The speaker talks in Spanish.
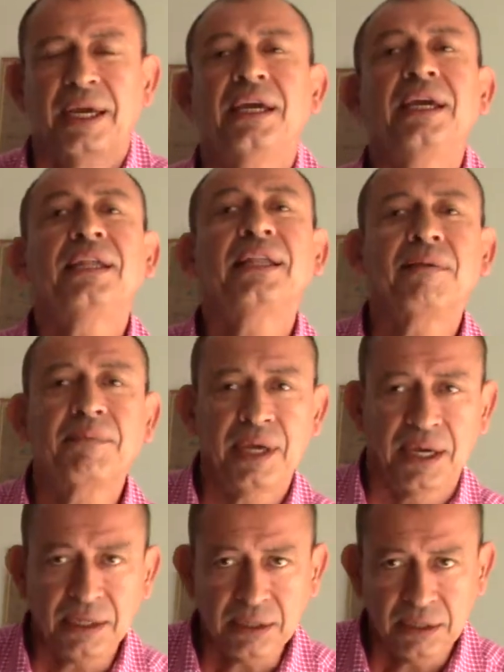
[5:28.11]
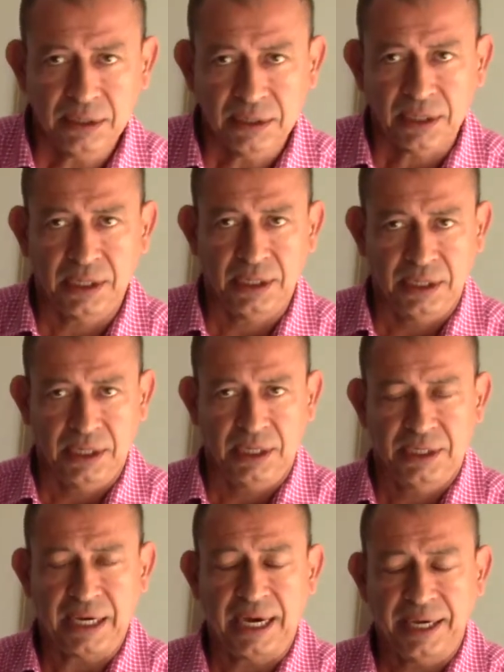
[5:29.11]
Y también eh,
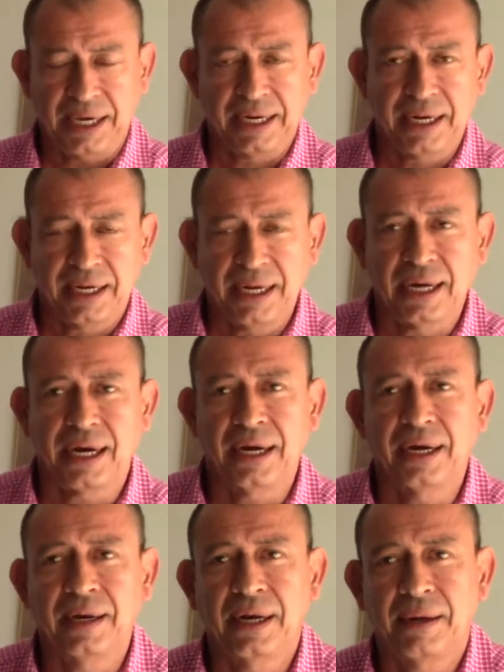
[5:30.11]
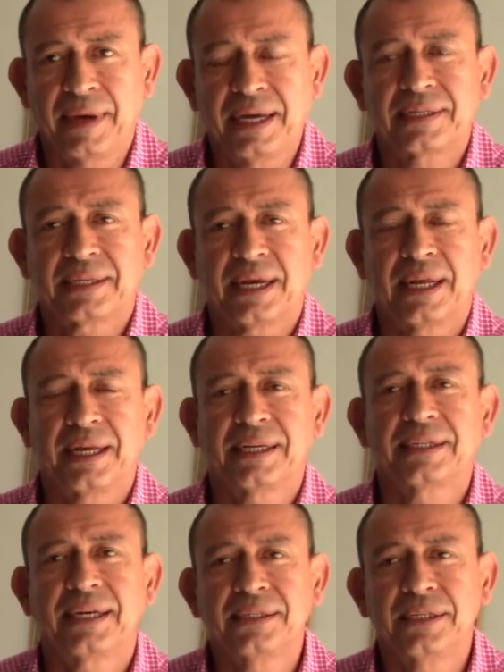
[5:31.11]
ahí aclara la, la, magistrada en
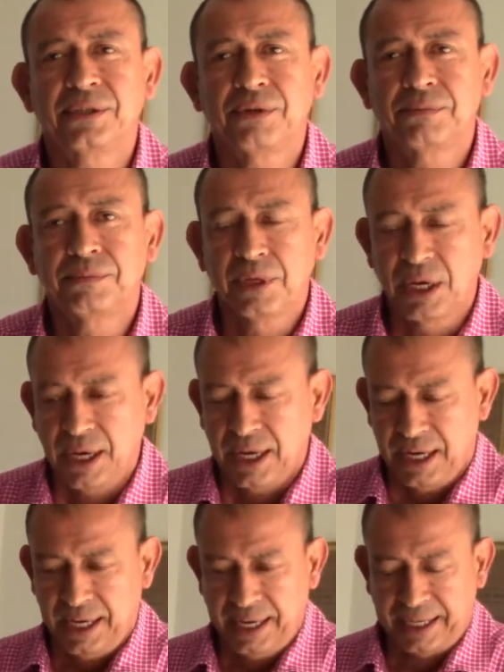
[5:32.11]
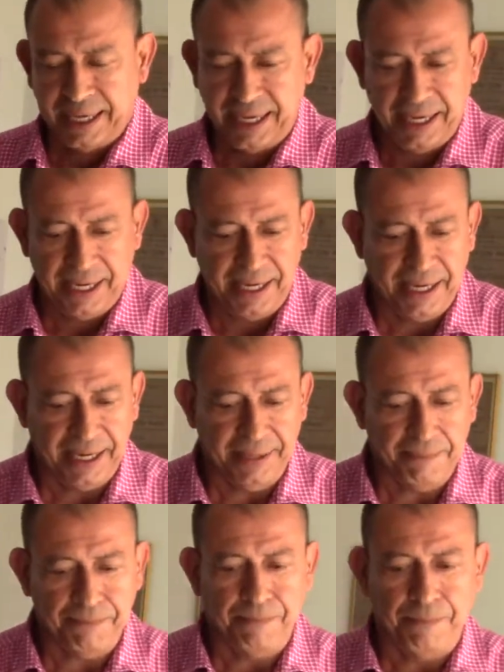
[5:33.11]
esta decisión que
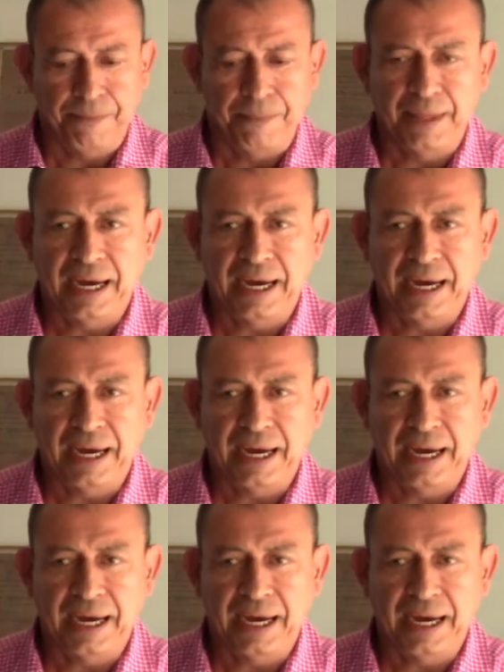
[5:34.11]
mm,